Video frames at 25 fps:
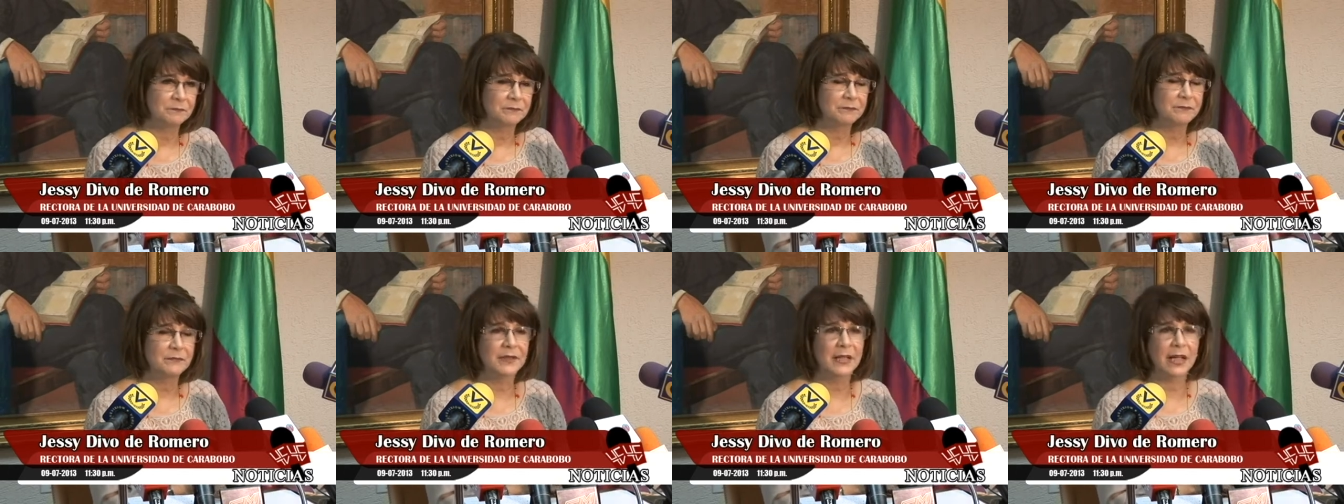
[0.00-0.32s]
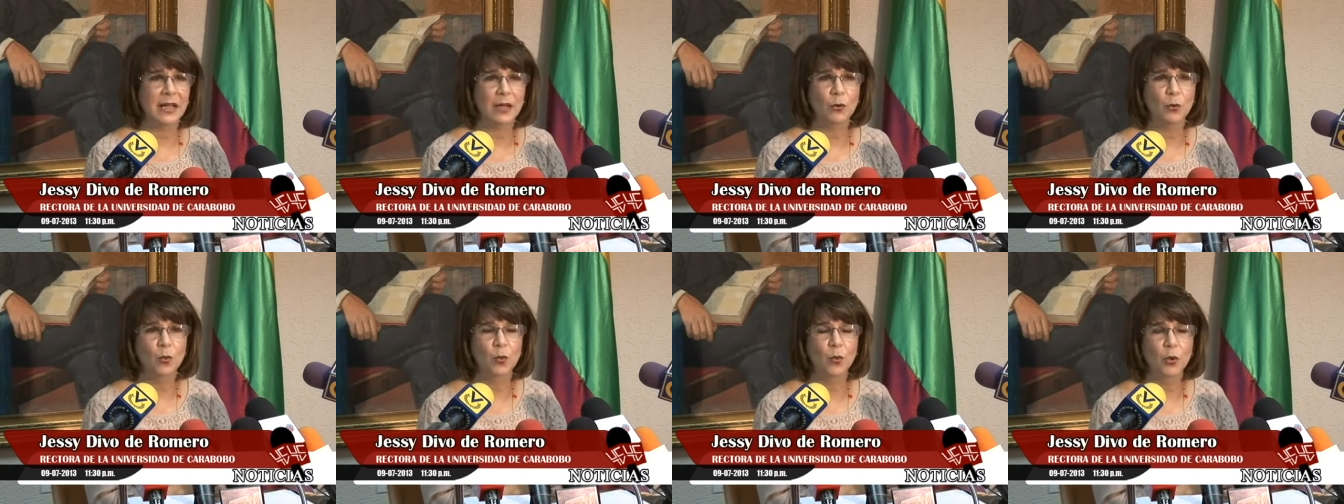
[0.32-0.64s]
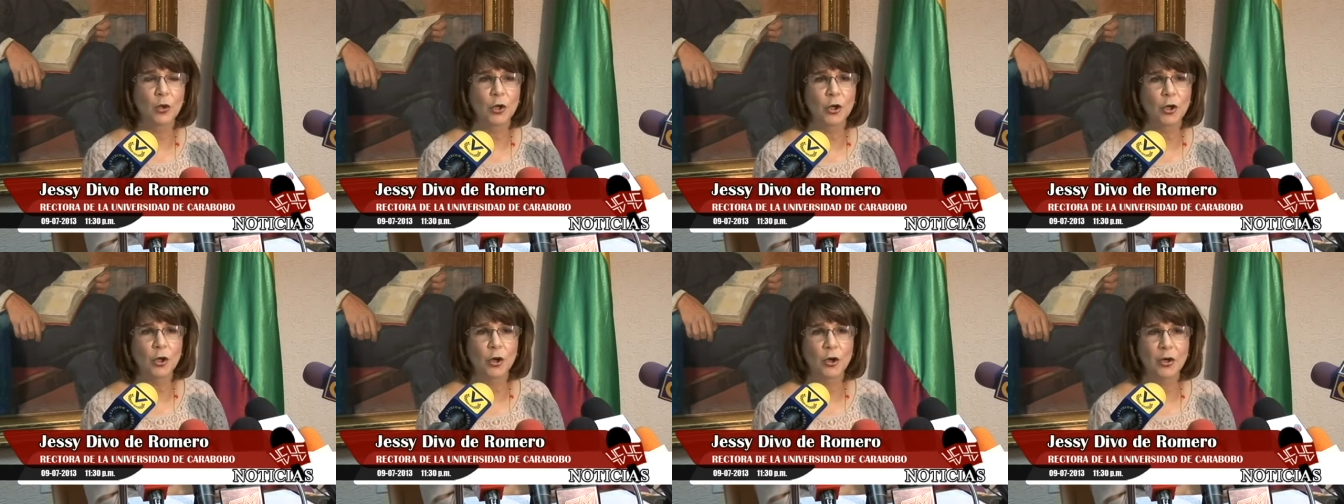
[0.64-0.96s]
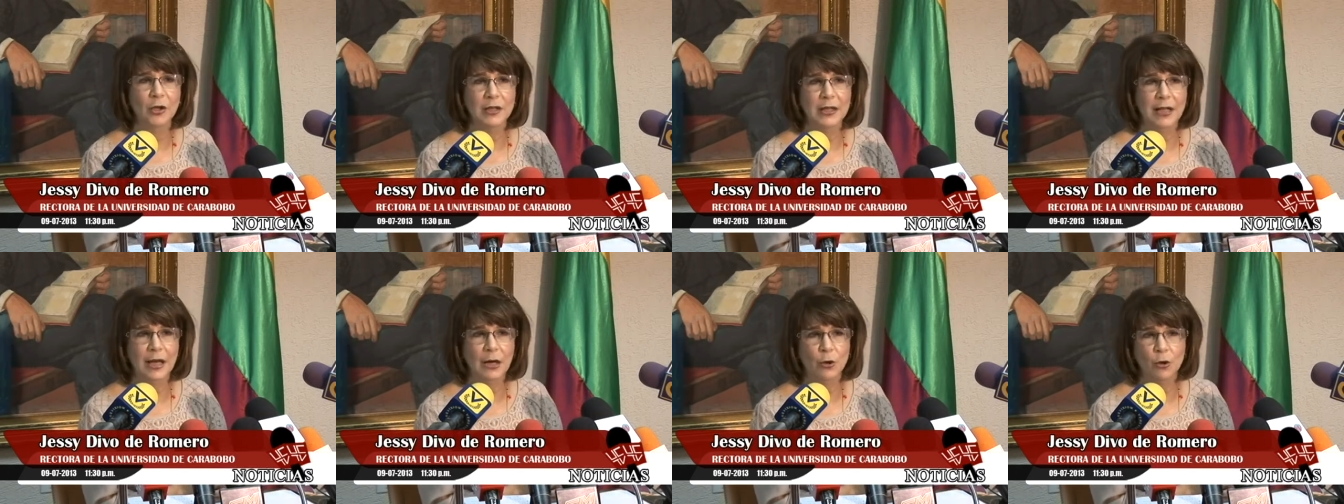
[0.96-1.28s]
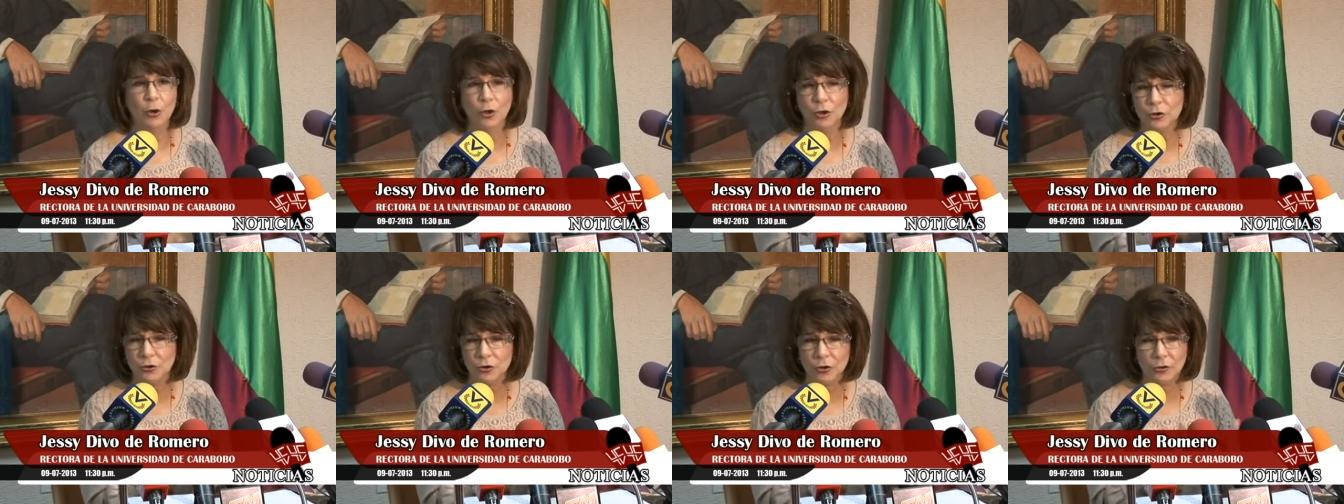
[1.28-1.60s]
de julio y
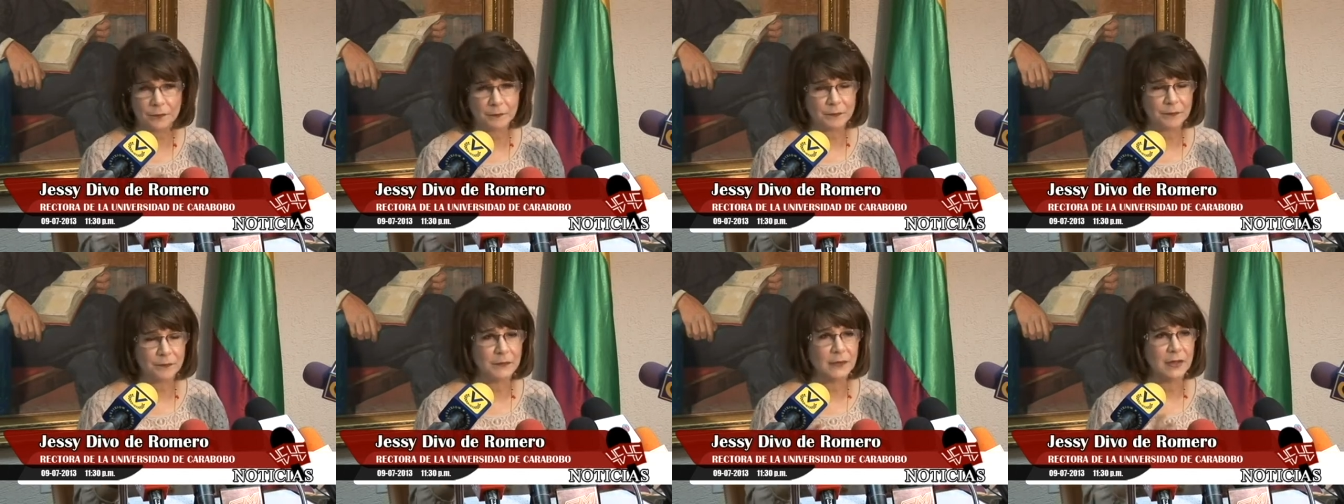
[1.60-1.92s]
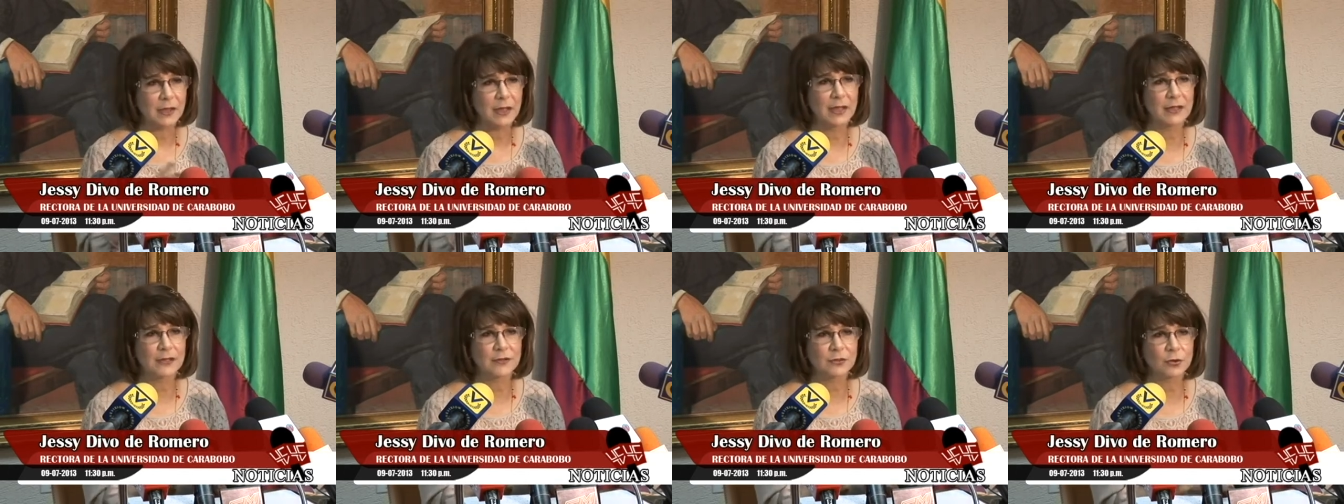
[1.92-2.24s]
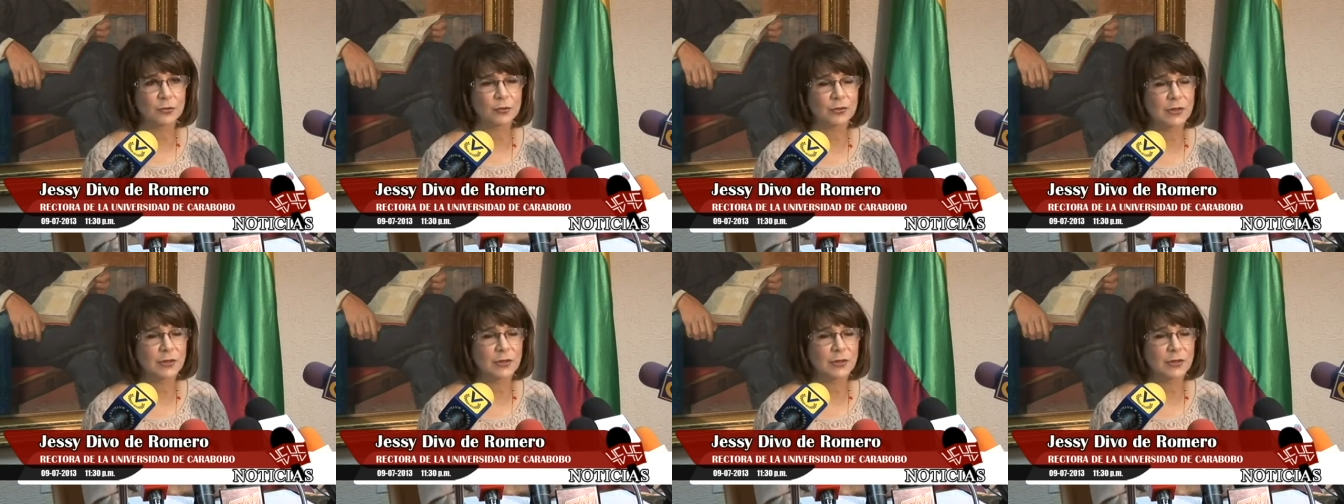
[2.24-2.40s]
agosto eso